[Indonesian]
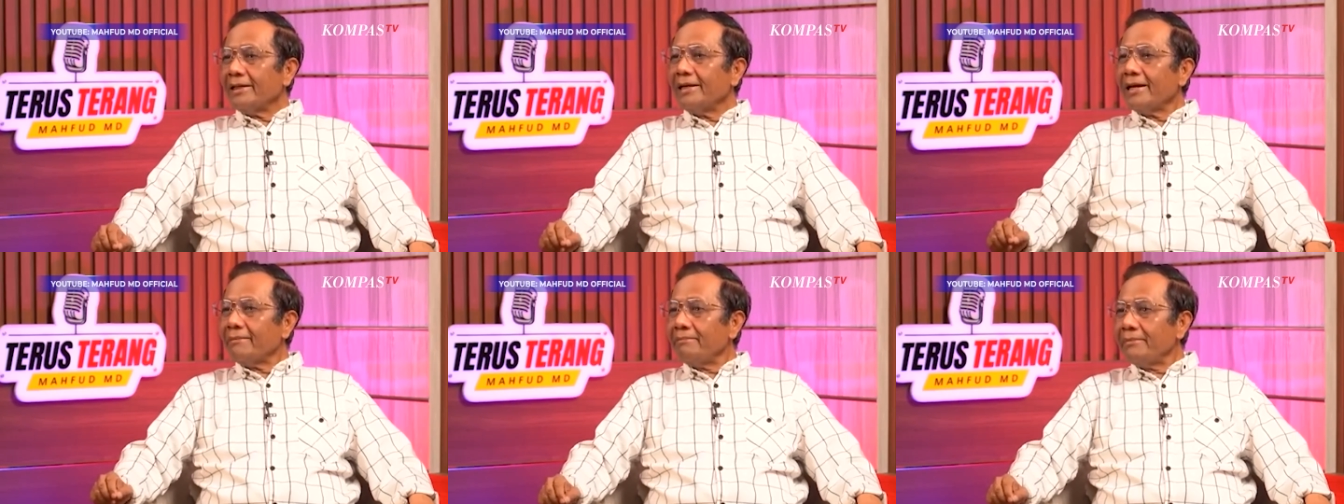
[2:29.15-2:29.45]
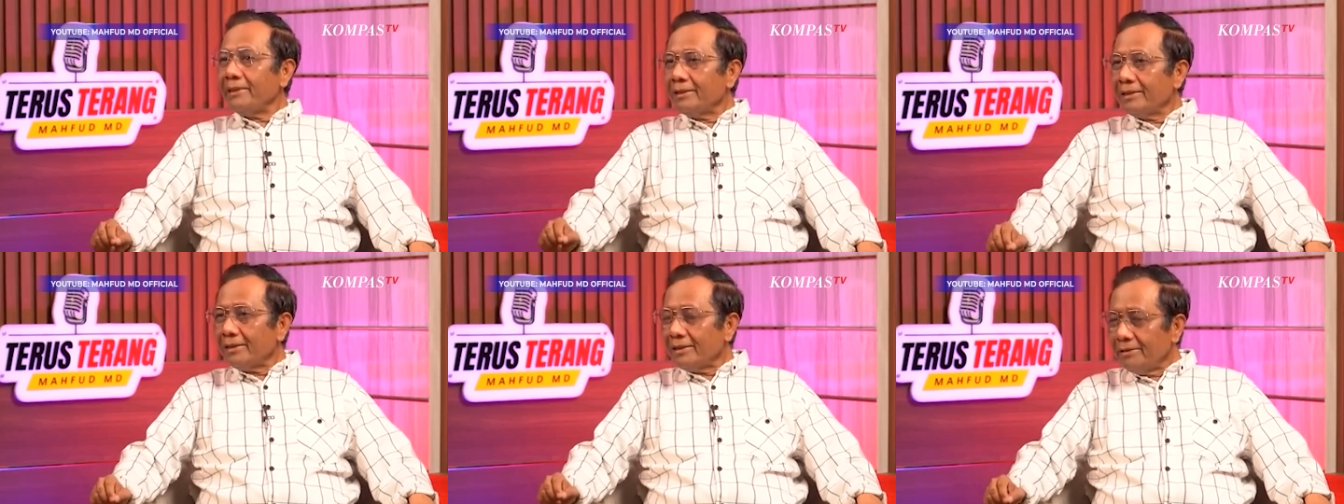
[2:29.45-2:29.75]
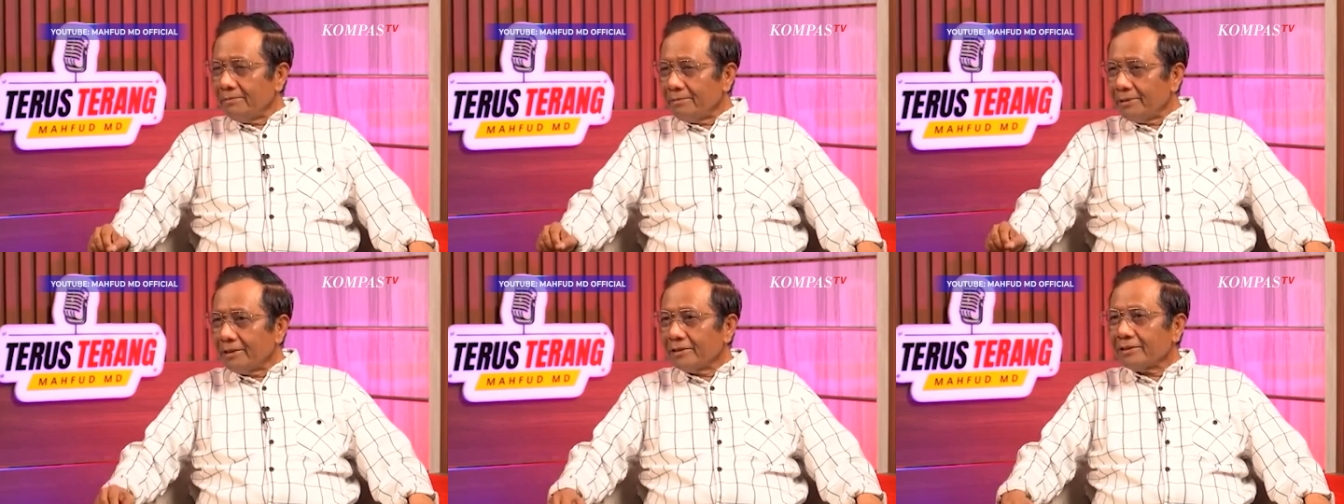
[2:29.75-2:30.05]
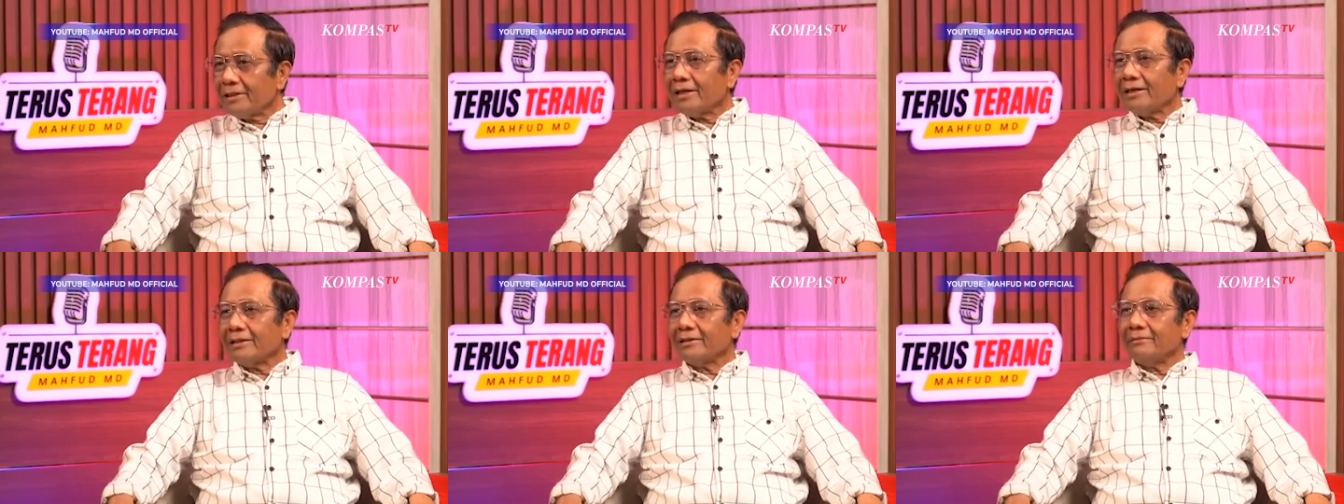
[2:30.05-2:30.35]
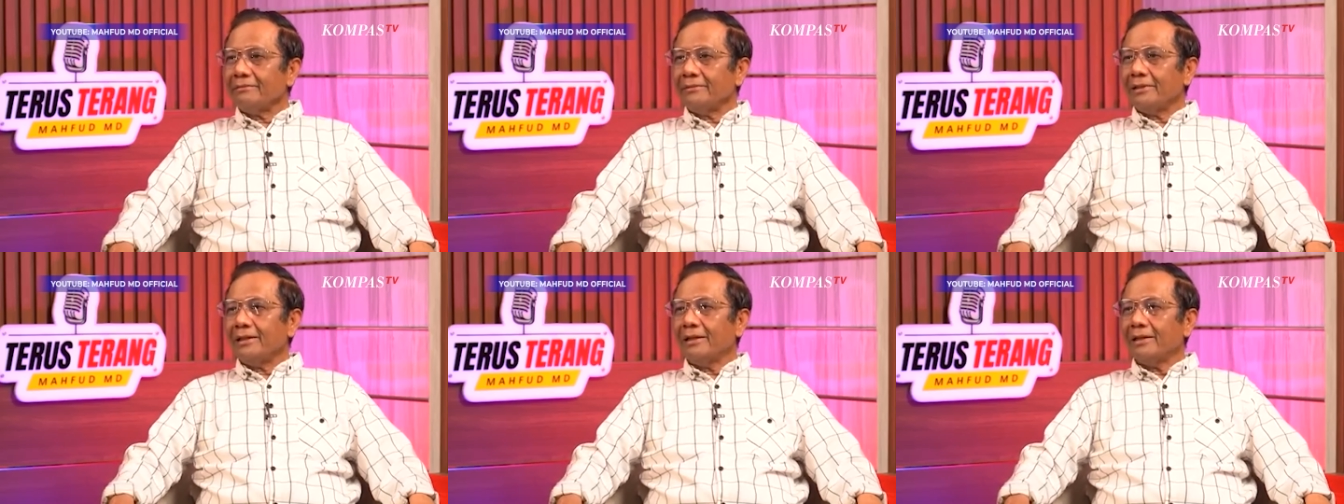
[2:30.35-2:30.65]
dan minta diperiksa
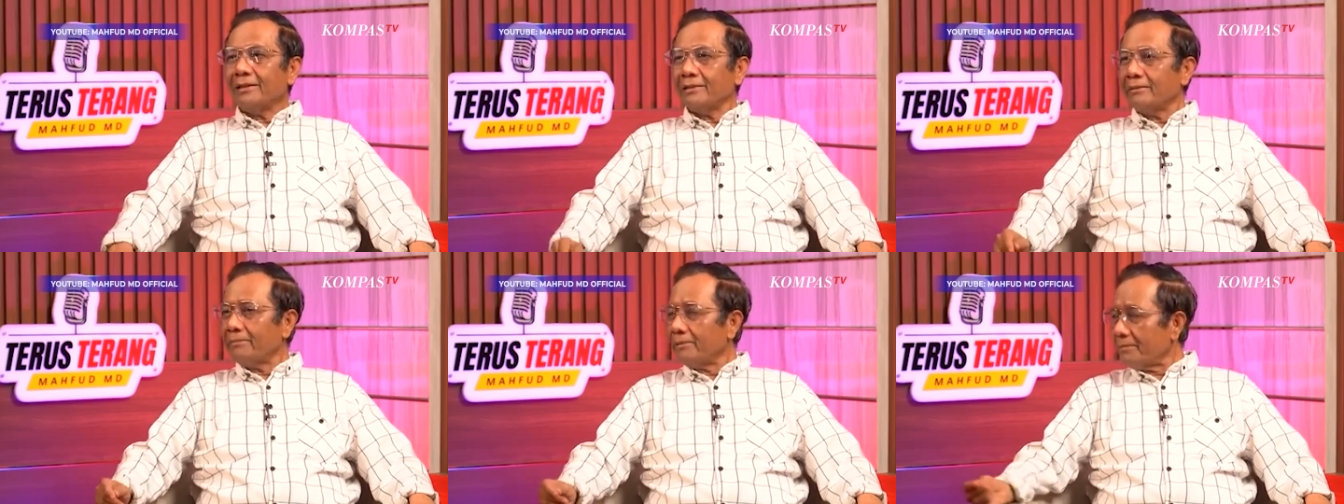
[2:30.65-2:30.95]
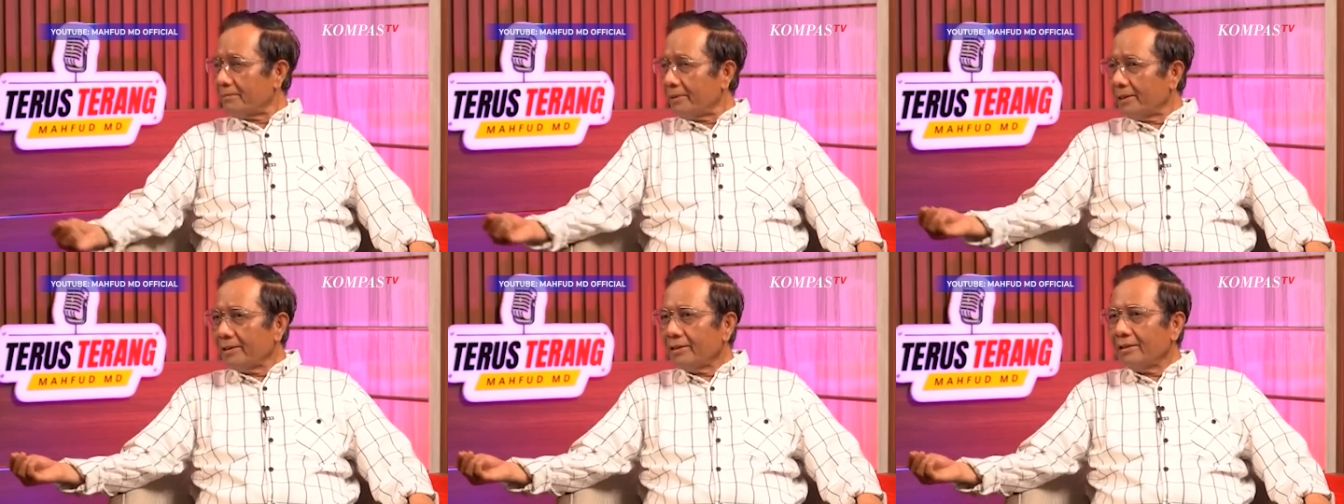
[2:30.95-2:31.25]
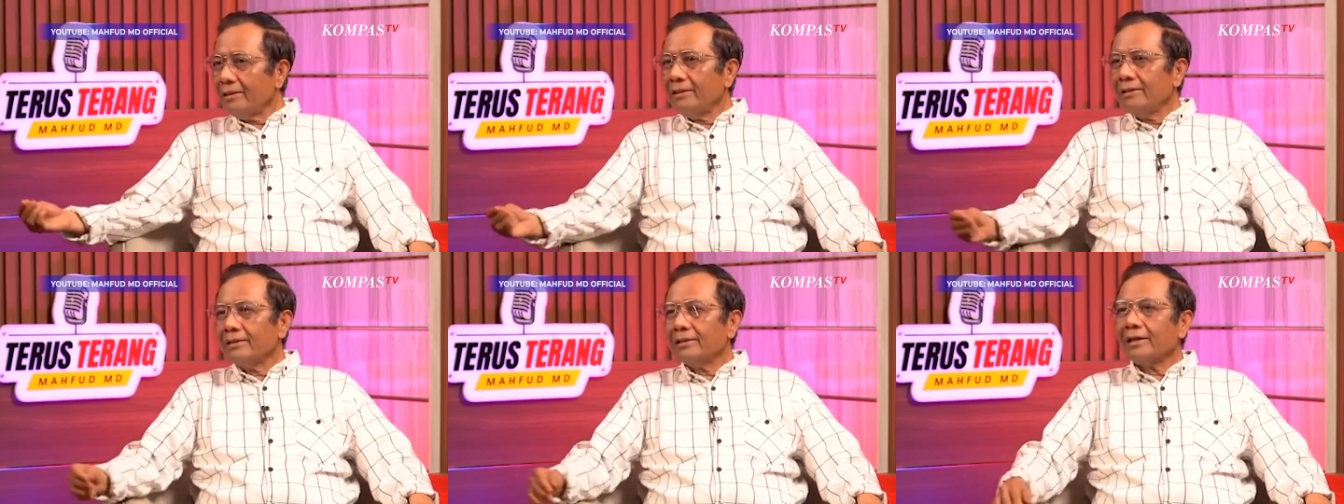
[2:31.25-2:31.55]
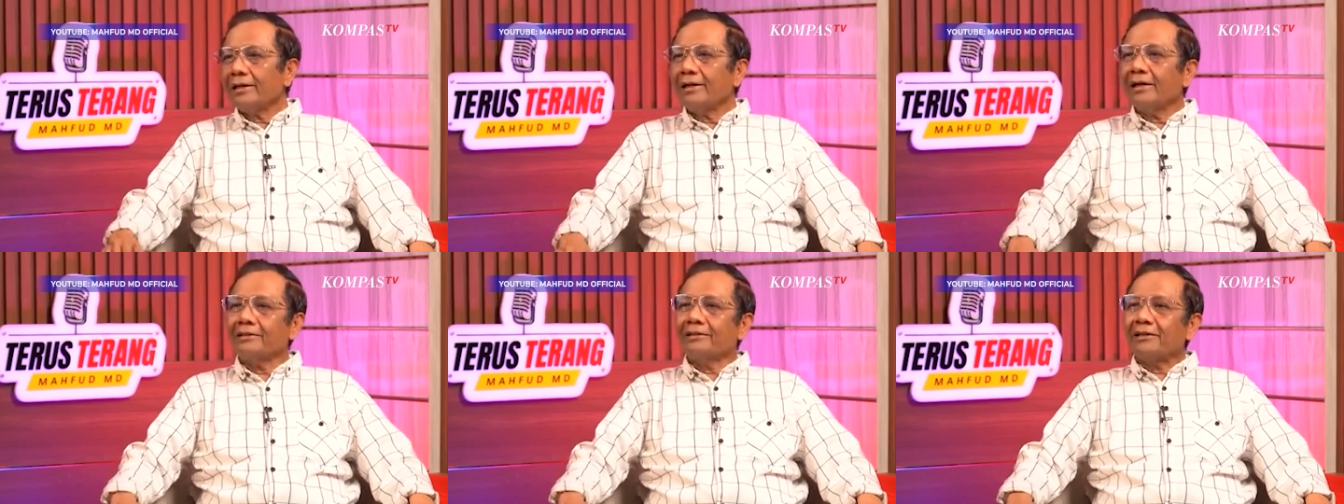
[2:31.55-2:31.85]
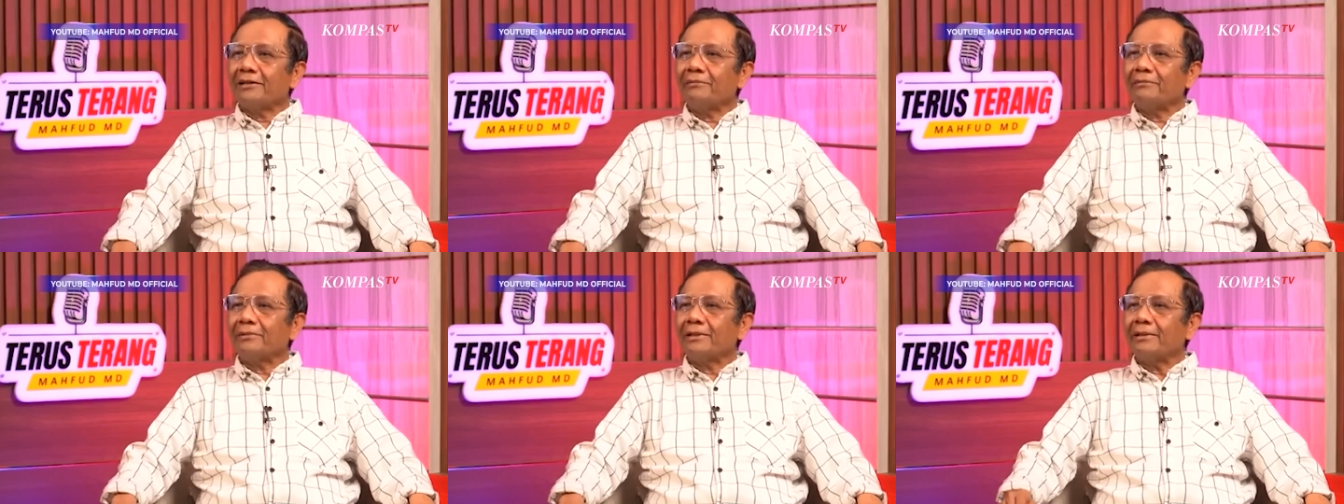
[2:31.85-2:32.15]
saya bilang diperbaiki ini tanda
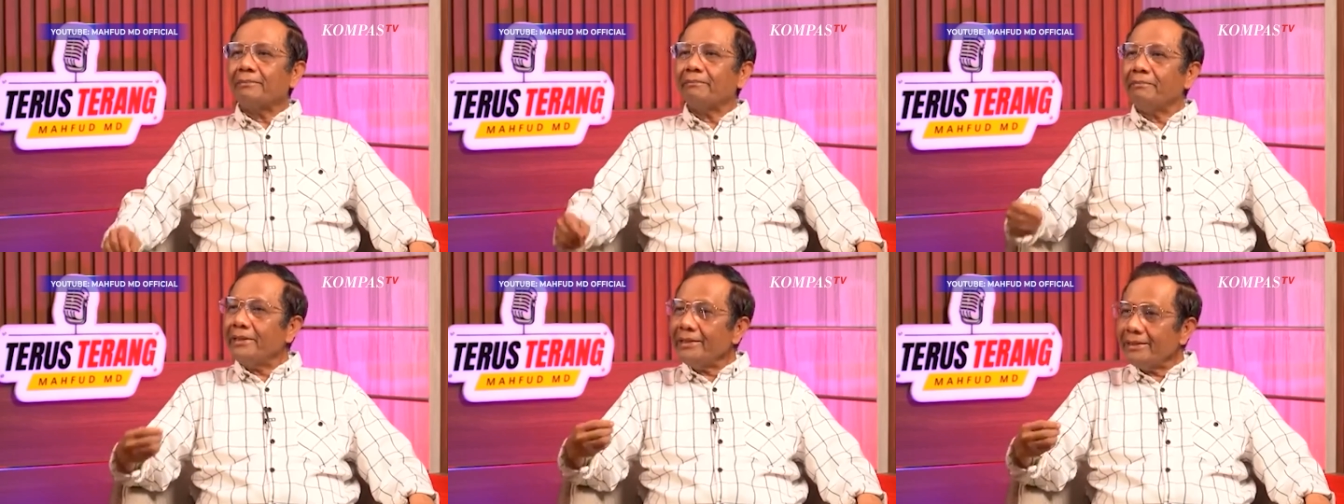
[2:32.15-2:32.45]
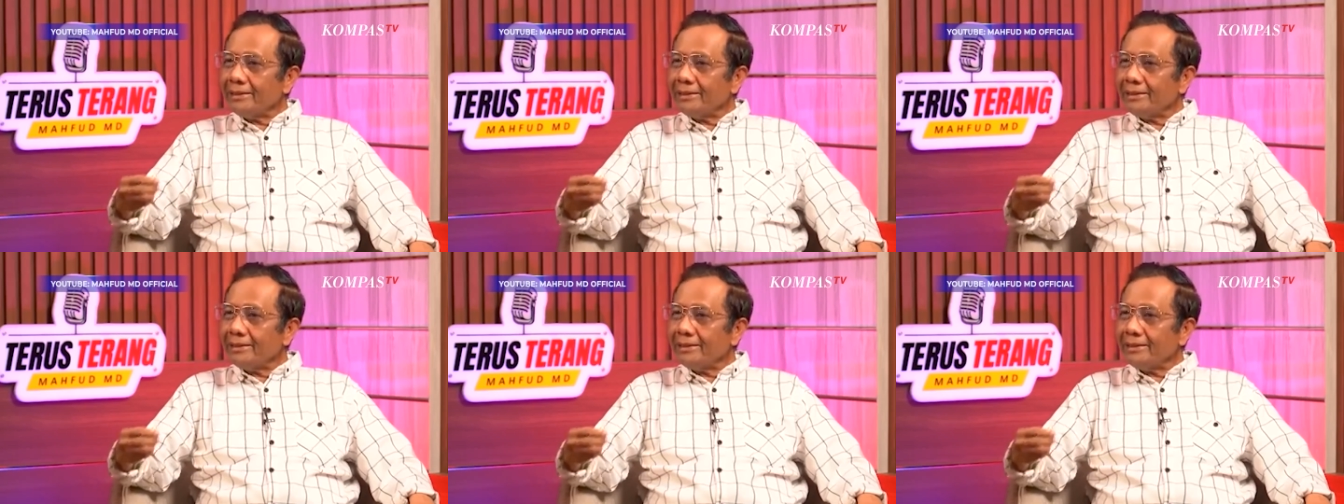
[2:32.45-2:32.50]
terima